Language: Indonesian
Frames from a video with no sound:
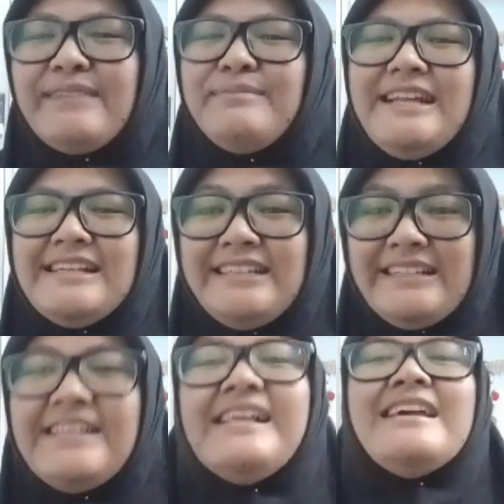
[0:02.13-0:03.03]
admin dari
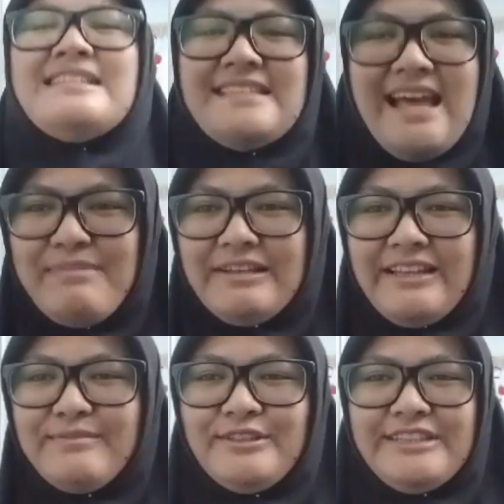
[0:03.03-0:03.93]
channel Sahabat
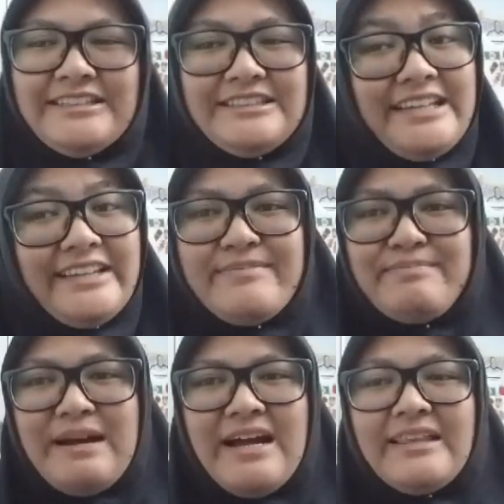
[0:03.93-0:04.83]
Ilmu Channelnya
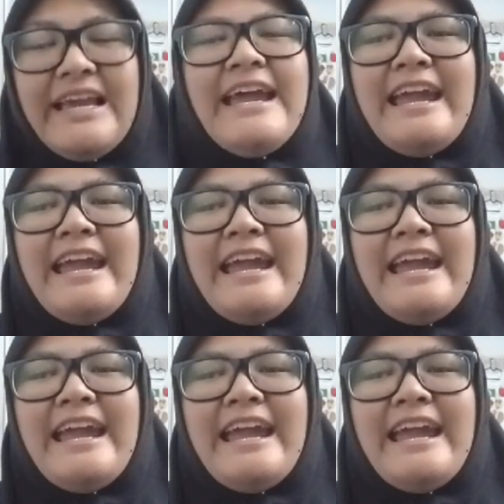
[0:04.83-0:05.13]
tempat